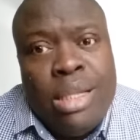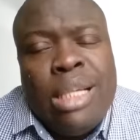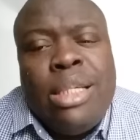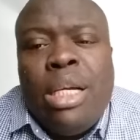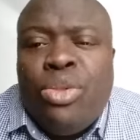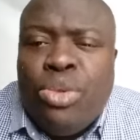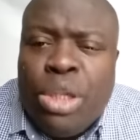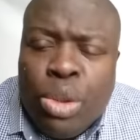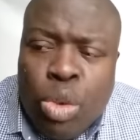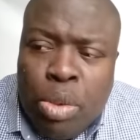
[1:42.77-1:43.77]
dans chaque
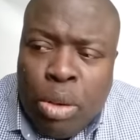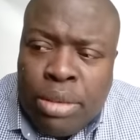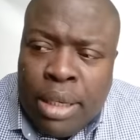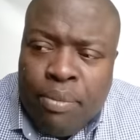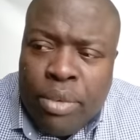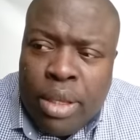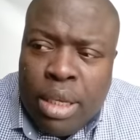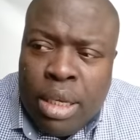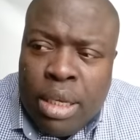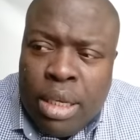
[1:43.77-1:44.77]
sujet de couple comme ça,
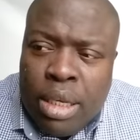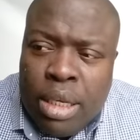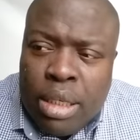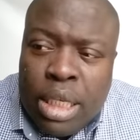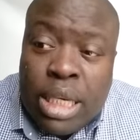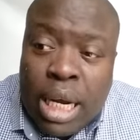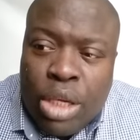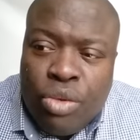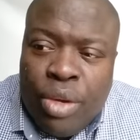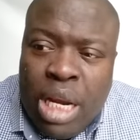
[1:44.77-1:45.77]
euh, qui
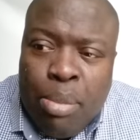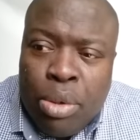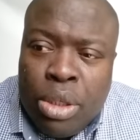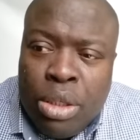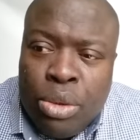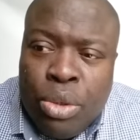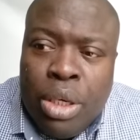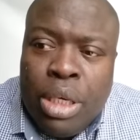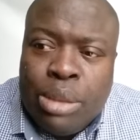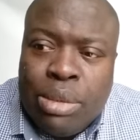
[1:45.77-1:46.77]
chacun il est important de
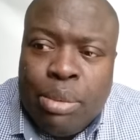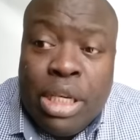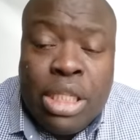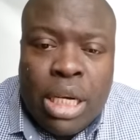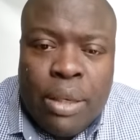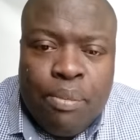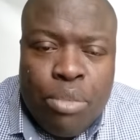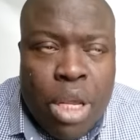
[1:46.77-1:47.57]
donner une responsabilité de chacun.